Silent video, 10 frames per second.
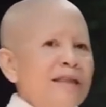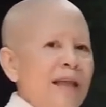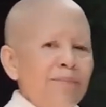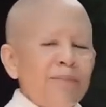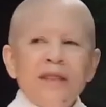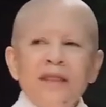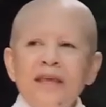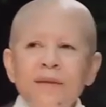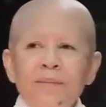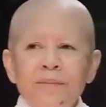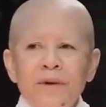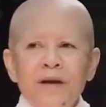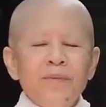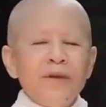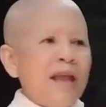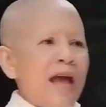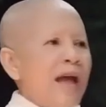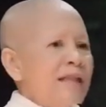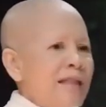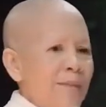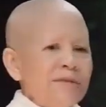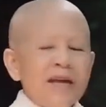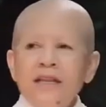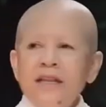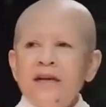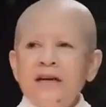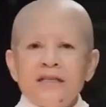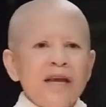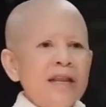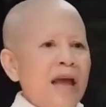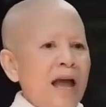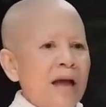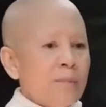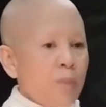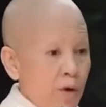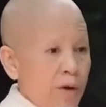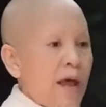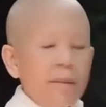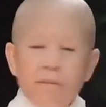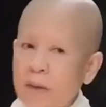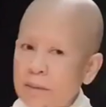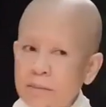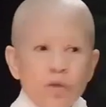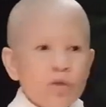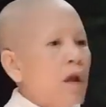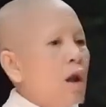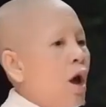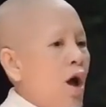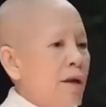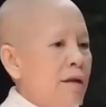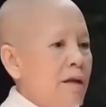ทำปีนี้เกิดปีหน้าทำชาตินี้เกิดชาติหน้า ผลนะมันมีอยู่ตลอด